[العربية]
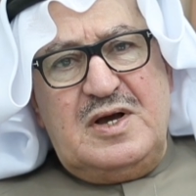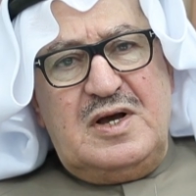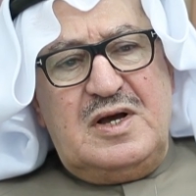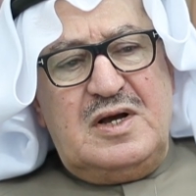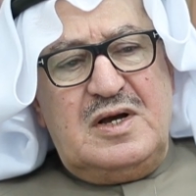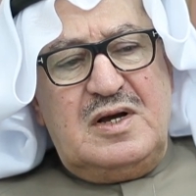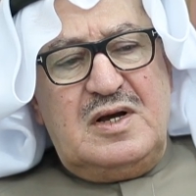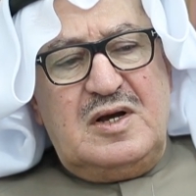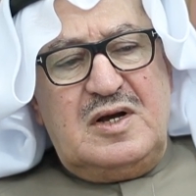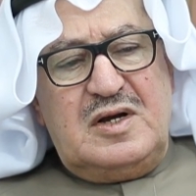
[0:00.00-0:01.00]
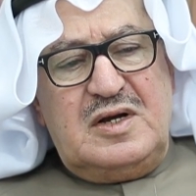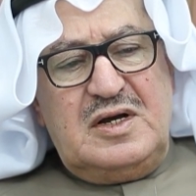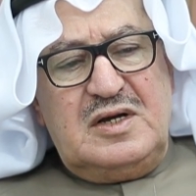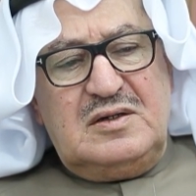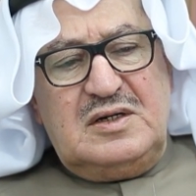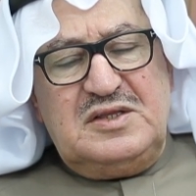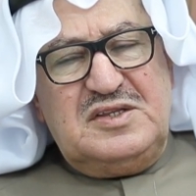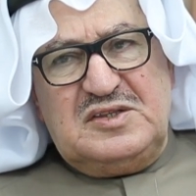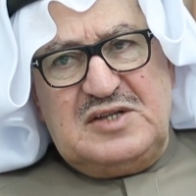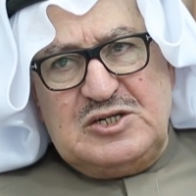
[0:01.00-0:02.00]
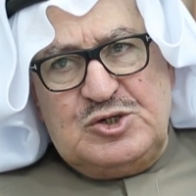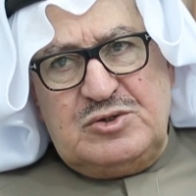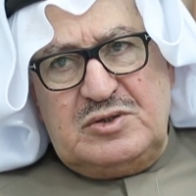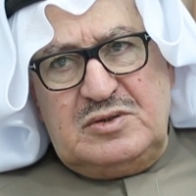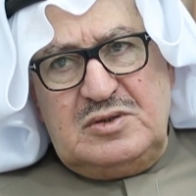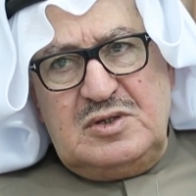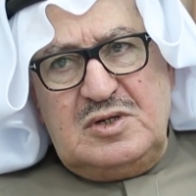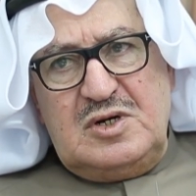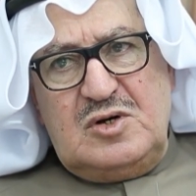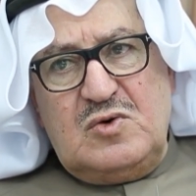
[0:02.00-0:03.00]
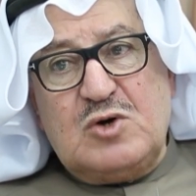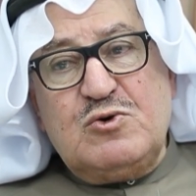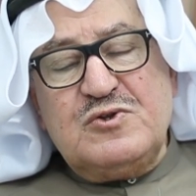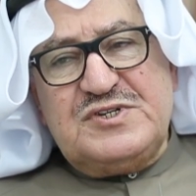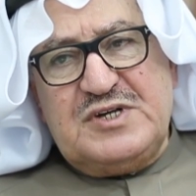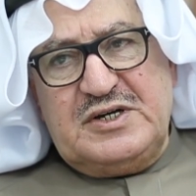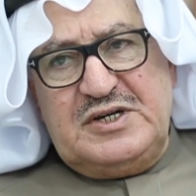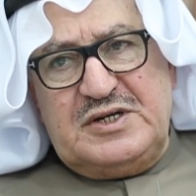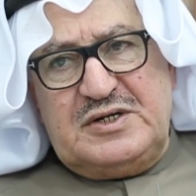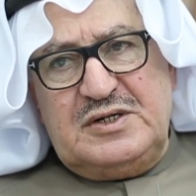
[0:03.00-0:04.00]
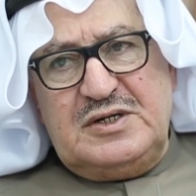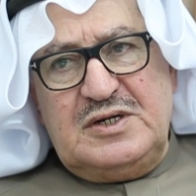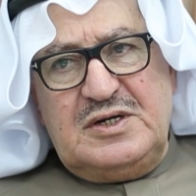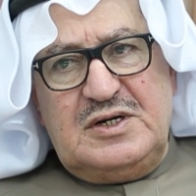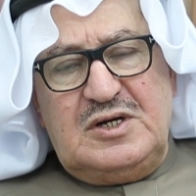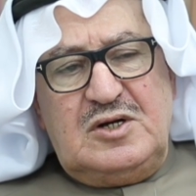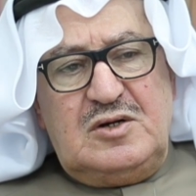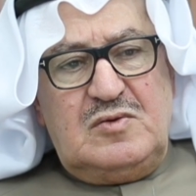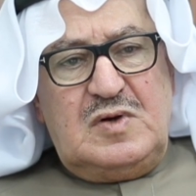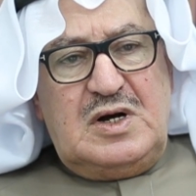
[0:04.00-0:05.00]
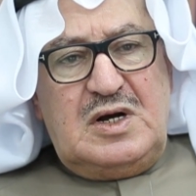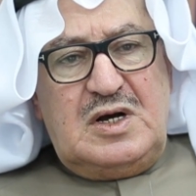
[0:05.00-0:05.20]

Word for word: آه عدة أشهر وكنت صغير و